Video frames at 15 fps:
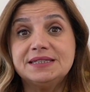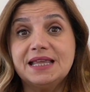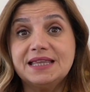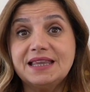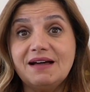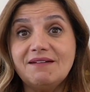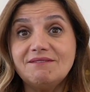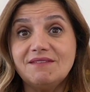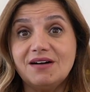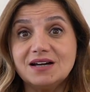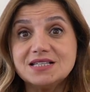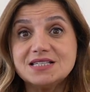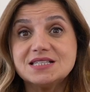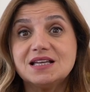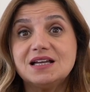neden
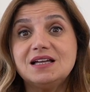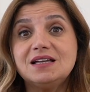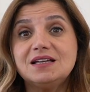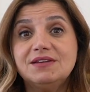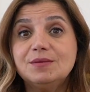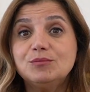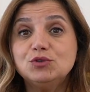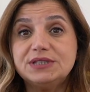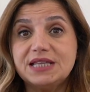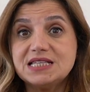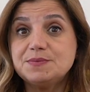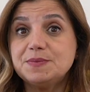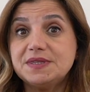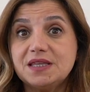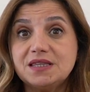varsa ve bu
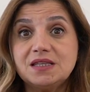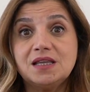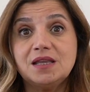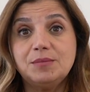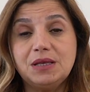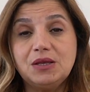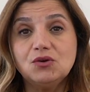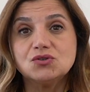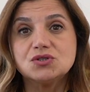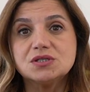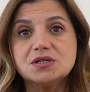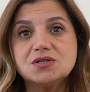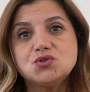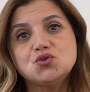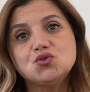tespit
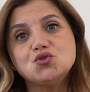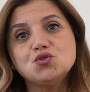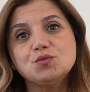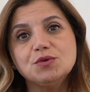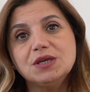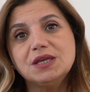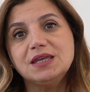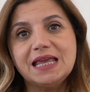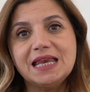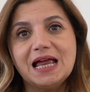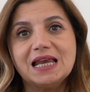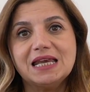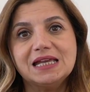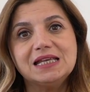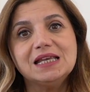edilebiliyorsa çözümü
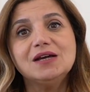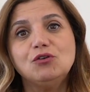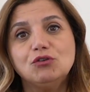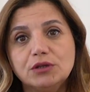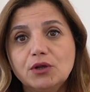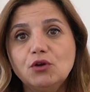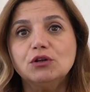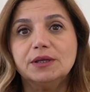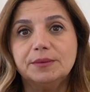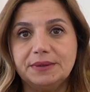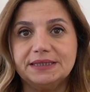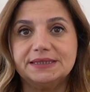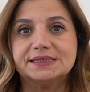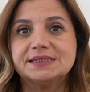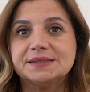genellikle kolay
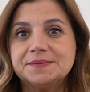olabilir.